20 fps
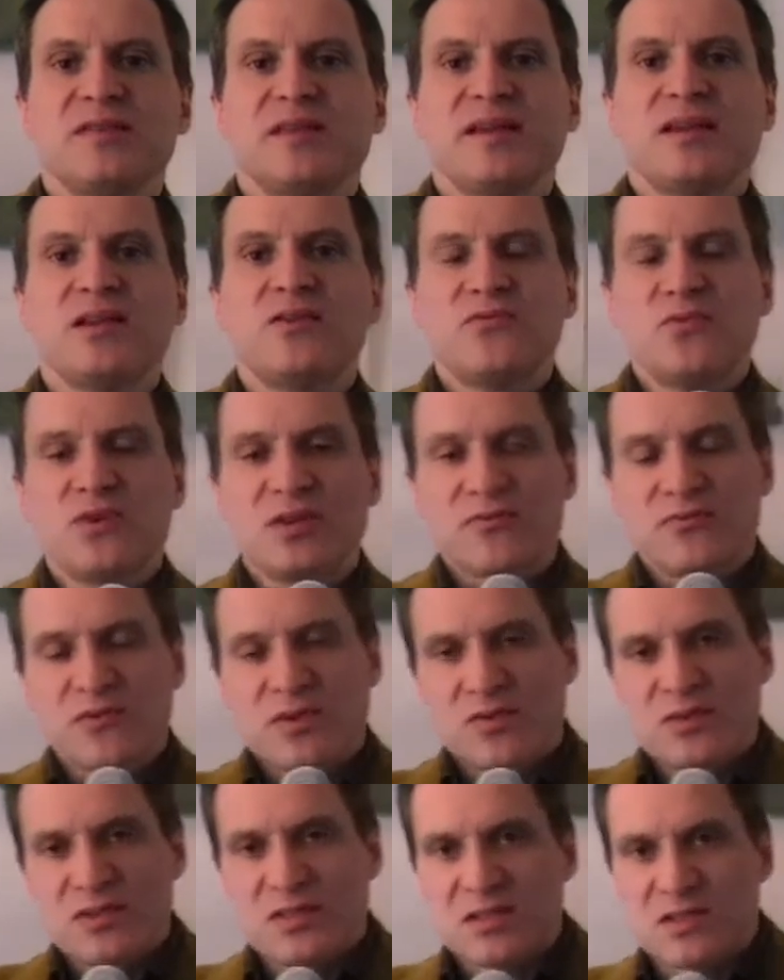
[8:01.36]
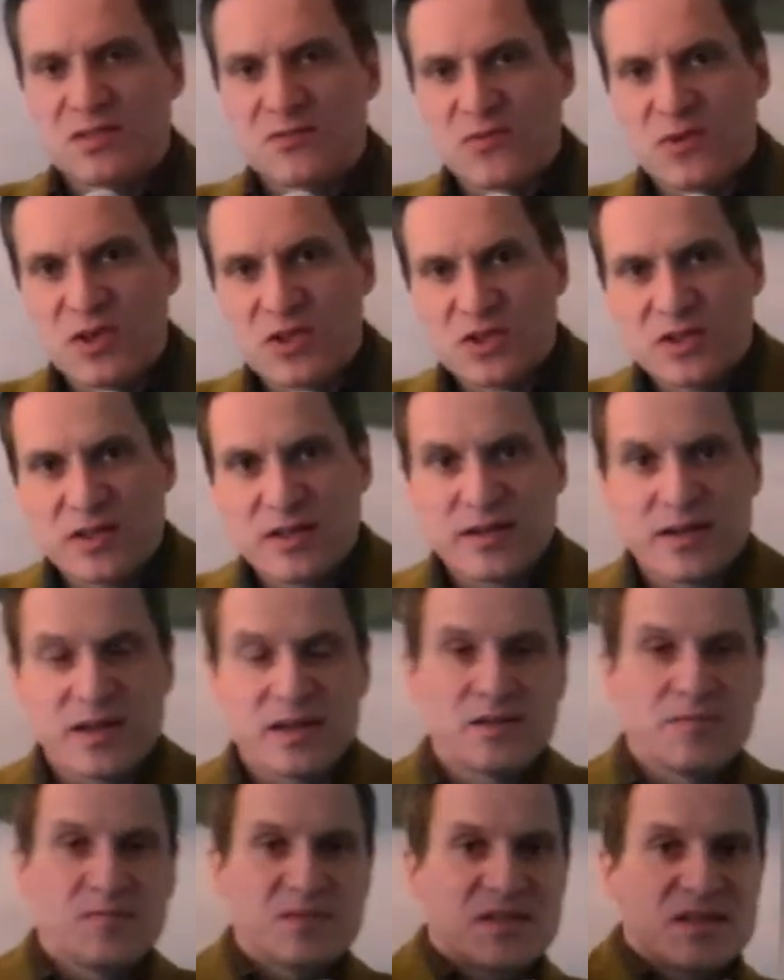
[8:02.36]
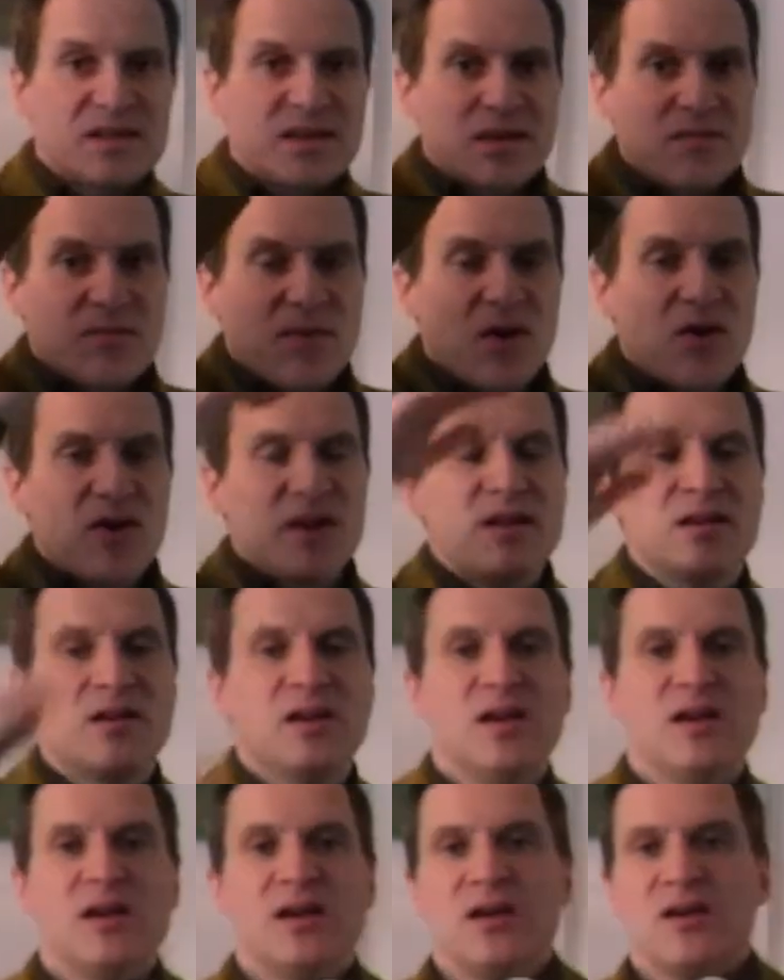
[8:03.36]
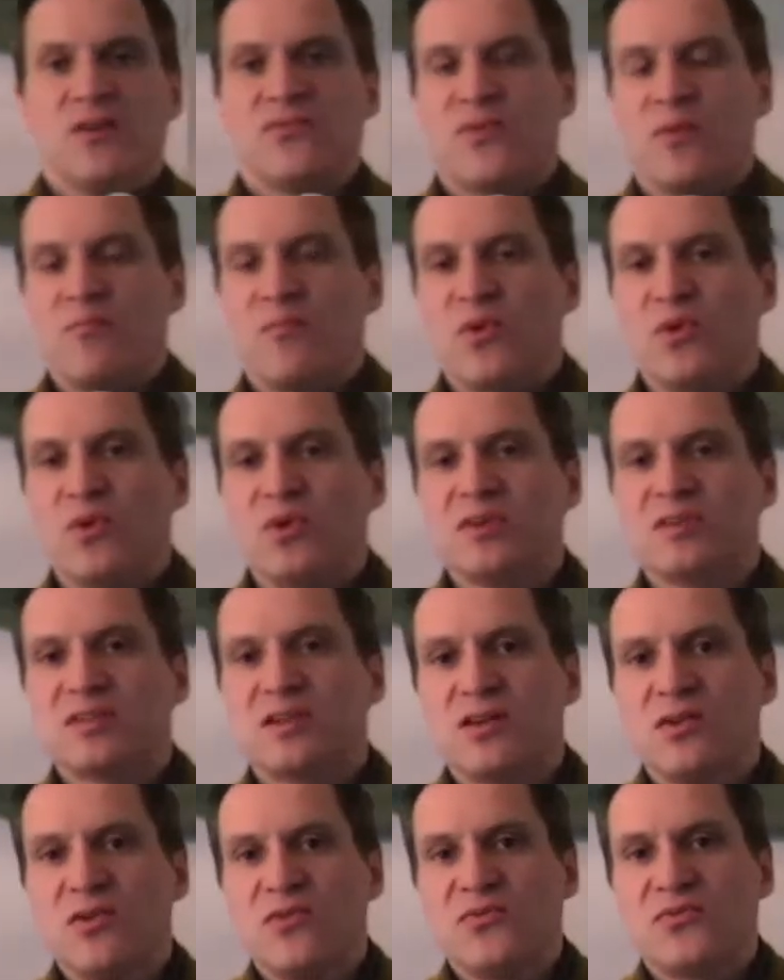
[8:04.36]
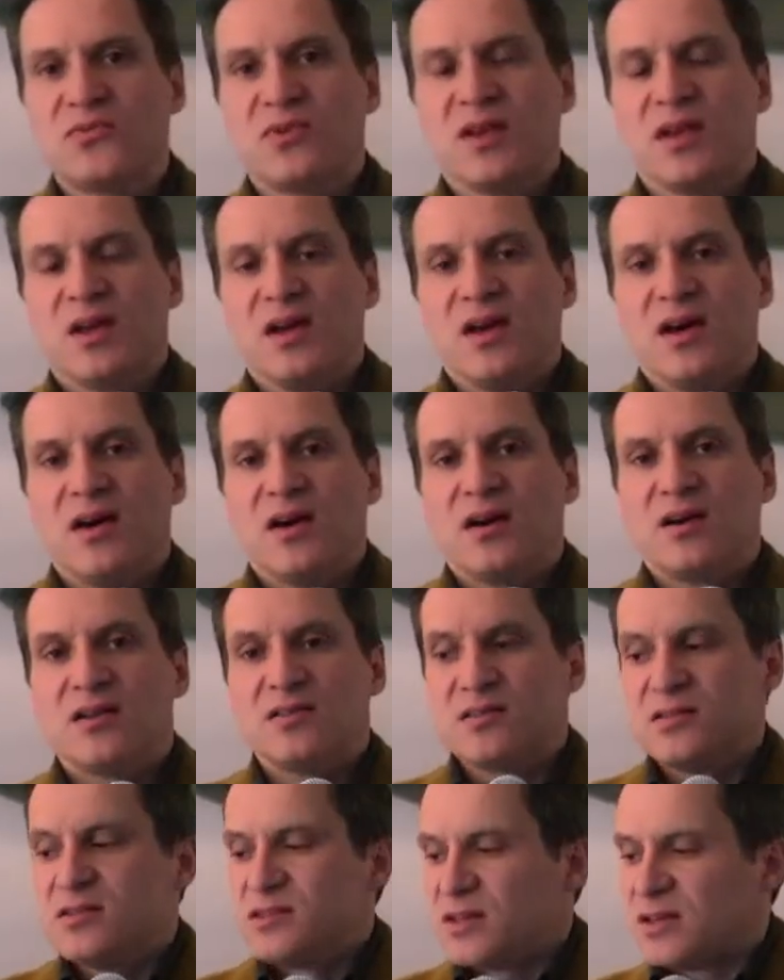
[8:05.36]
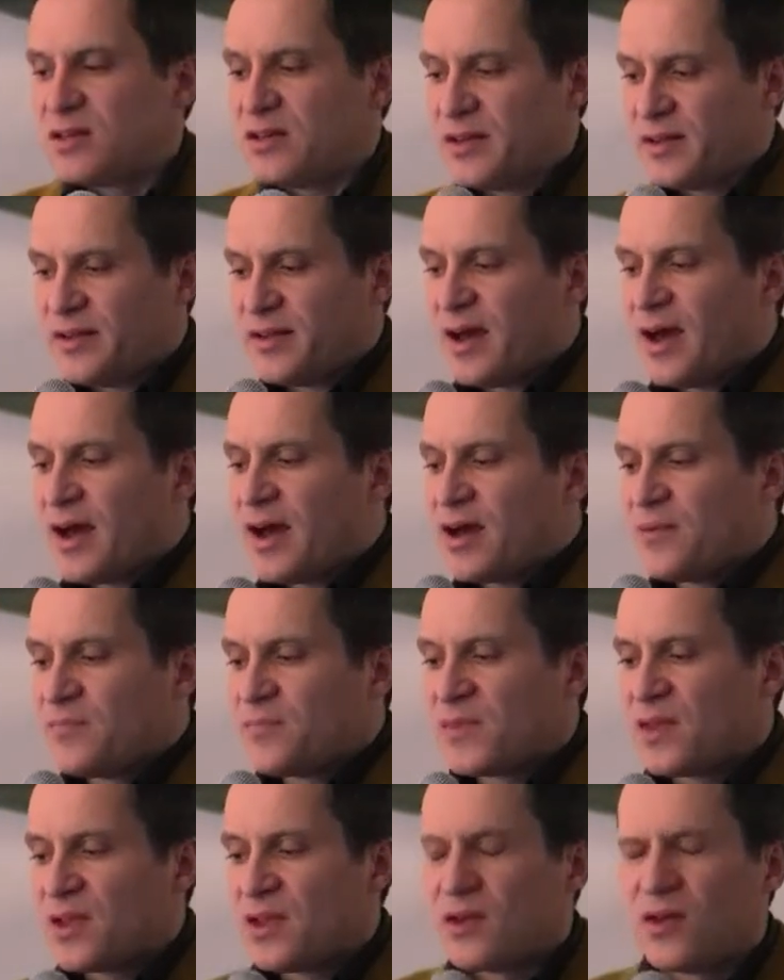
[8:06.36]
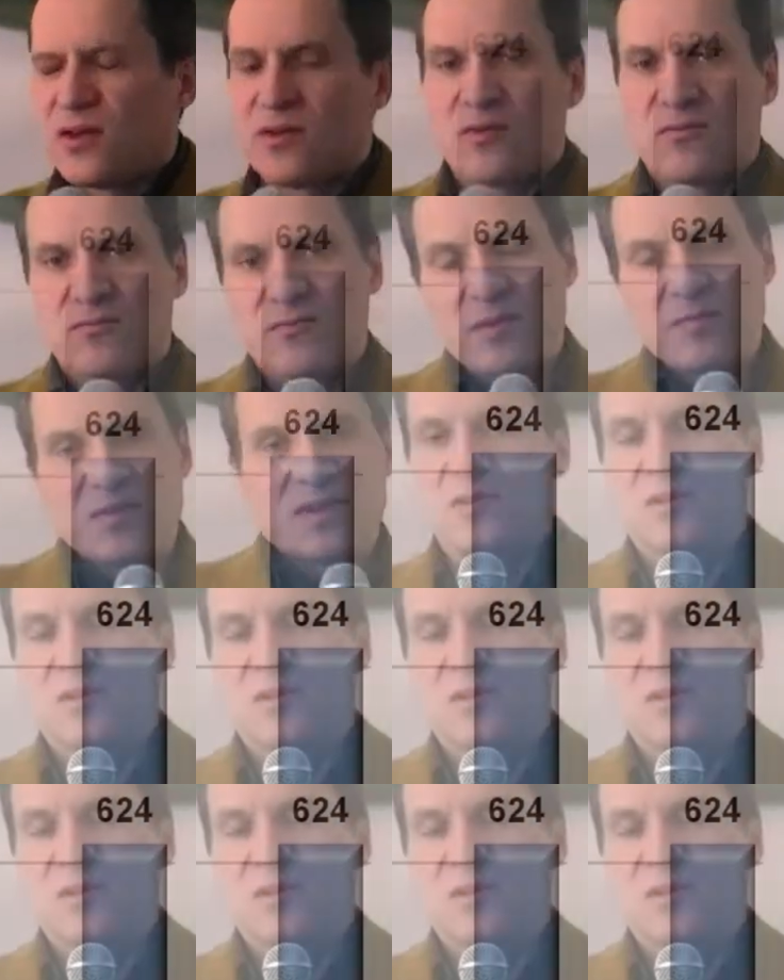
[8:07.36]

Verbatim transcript: denen würden wir uns jetzt vorstellen, ergibt sich eben auch eine Vermögenskluft, äh, die sich linear, wenn man